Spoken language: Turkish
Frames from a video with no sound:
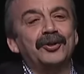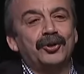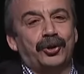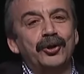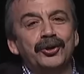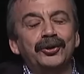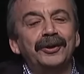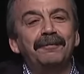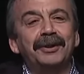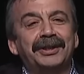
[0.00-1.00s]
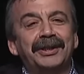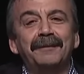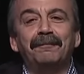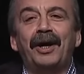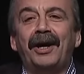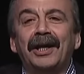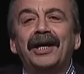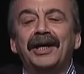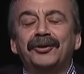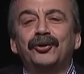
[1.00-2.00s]
sözünü bitirip
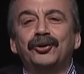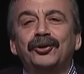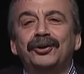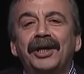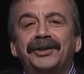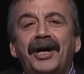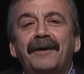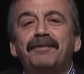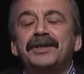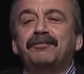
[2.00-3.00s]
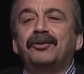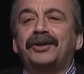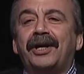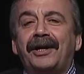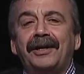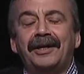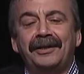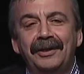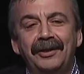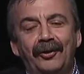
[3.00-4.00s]
halaya durduğunda daha biz burada
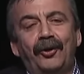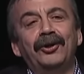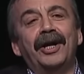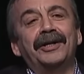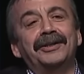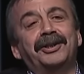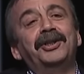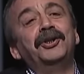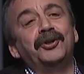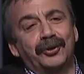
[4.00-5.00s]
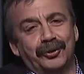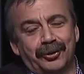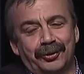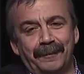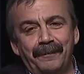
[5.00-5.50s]
hala onları dinliyoruz.